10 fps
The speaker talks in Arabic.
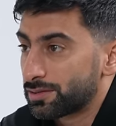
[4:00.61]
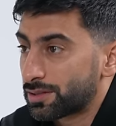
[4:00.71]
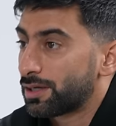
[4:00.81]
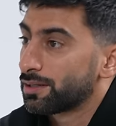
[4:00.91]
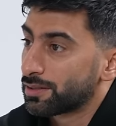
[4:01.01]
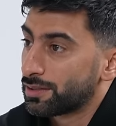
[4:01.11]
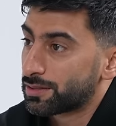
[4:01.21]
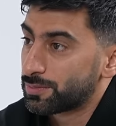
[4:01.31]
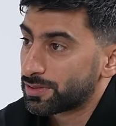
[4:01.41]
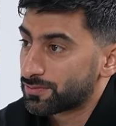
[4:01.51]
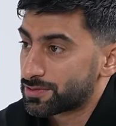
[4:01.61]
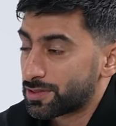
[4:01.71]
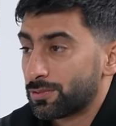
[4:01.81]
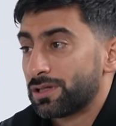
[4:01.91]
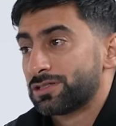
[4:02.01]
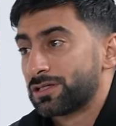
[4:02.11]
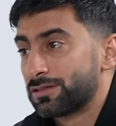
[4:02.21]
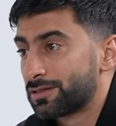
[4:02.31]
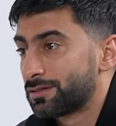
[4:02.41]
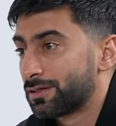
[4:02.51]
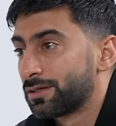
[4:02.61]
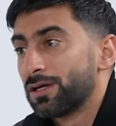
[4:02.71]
عند خالنا الكبير في السن ولا جدتنا